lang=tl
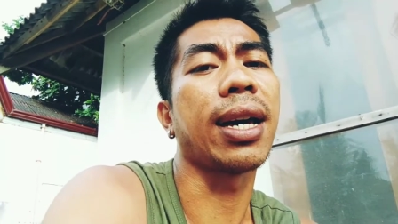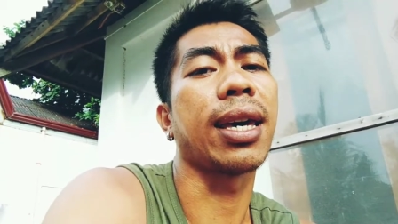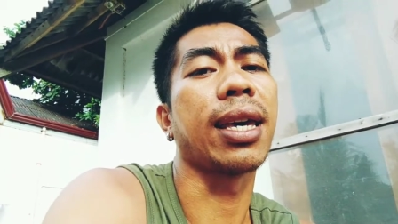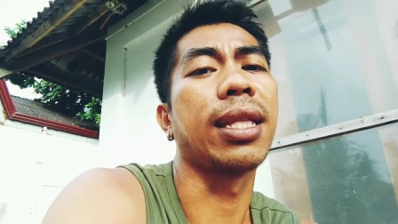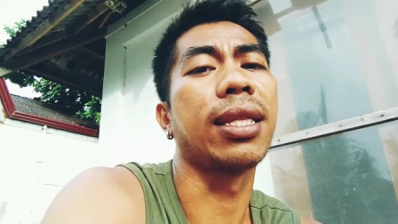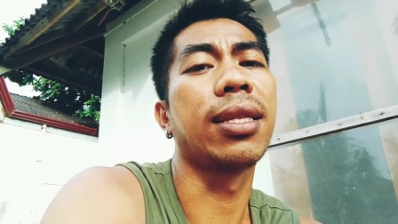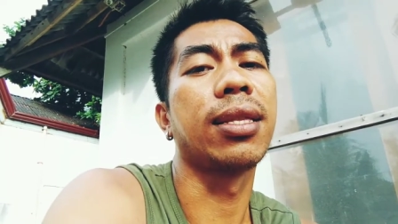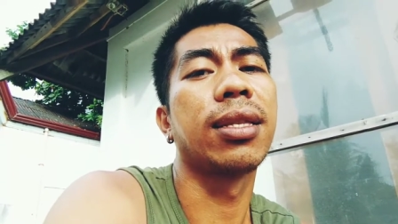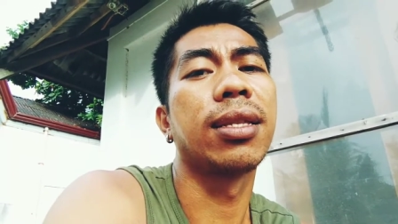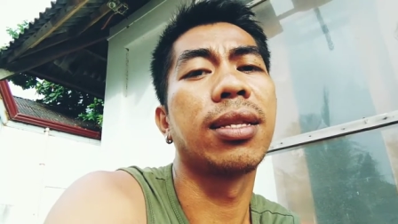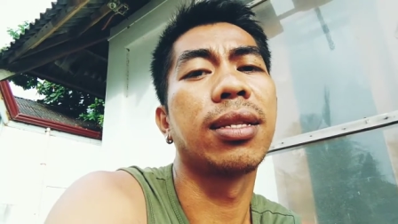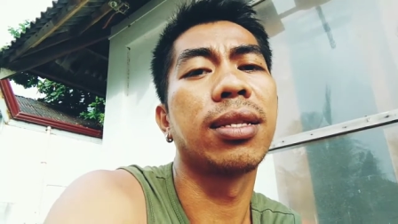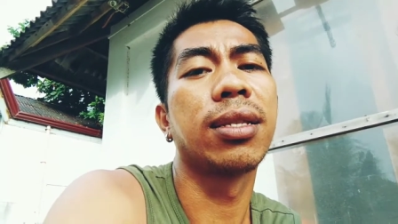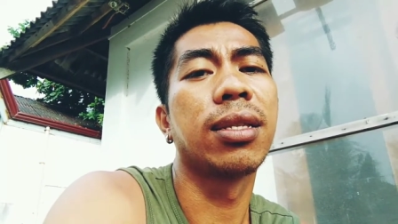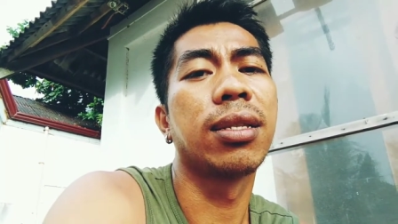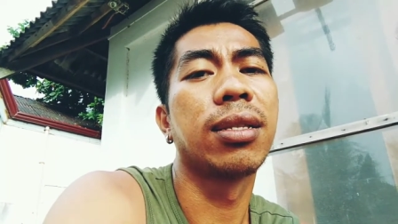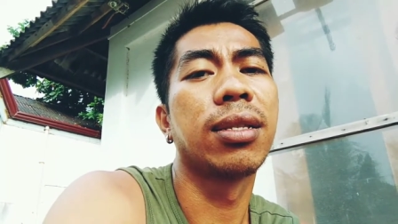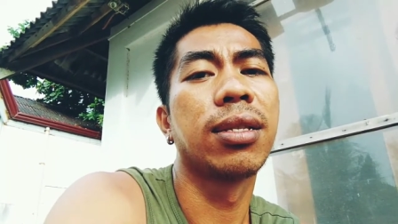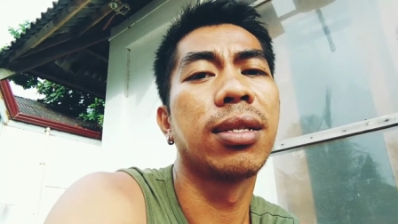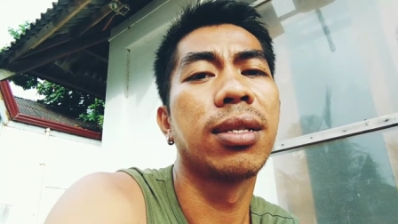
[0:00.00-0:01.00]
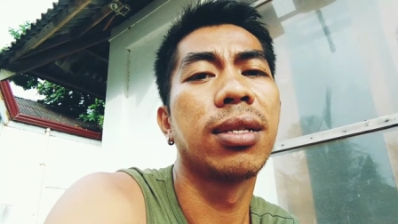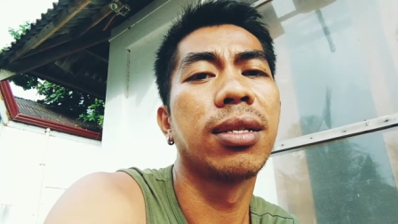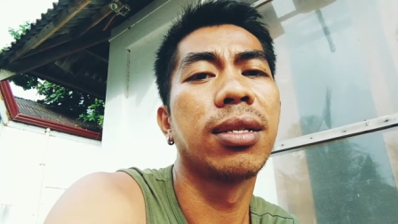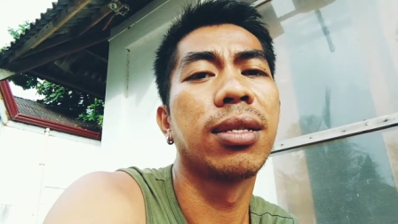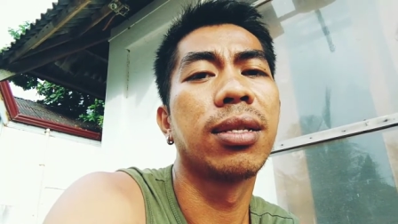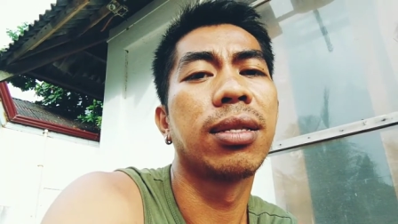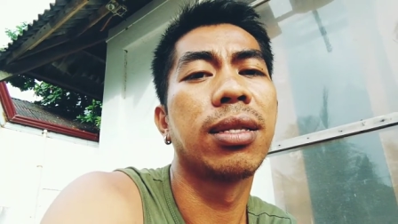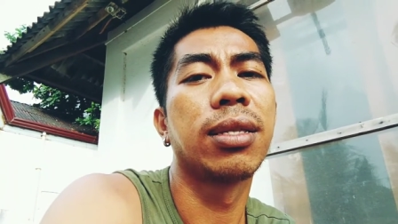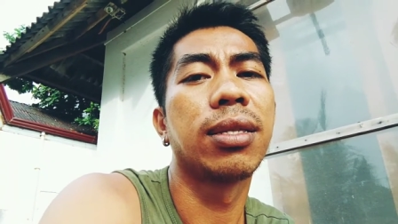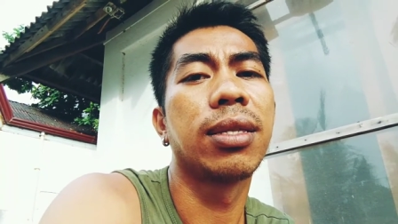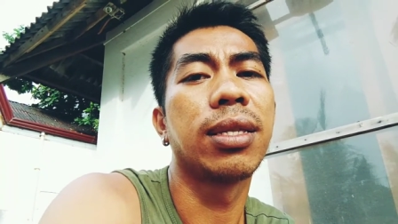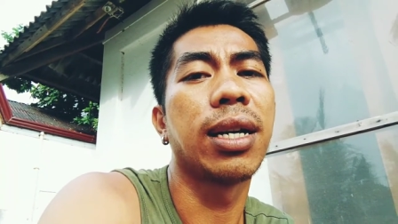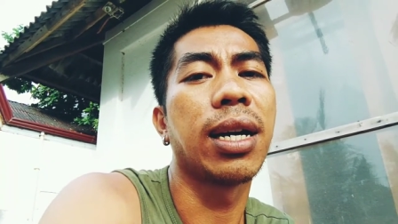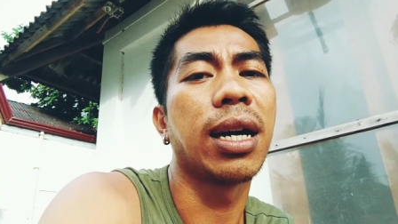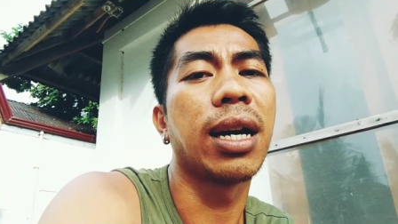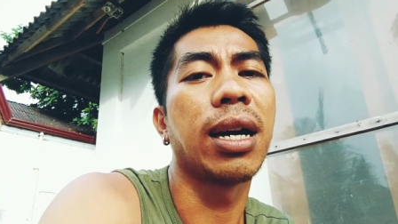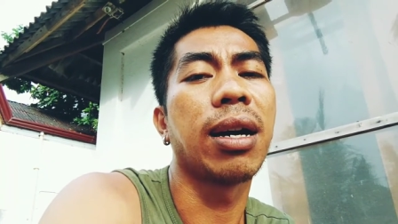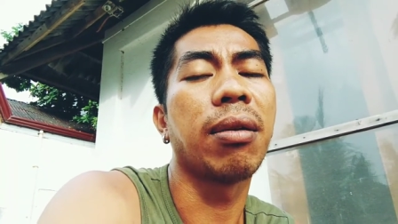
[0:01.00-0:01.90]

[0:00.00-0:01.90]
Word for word: akin na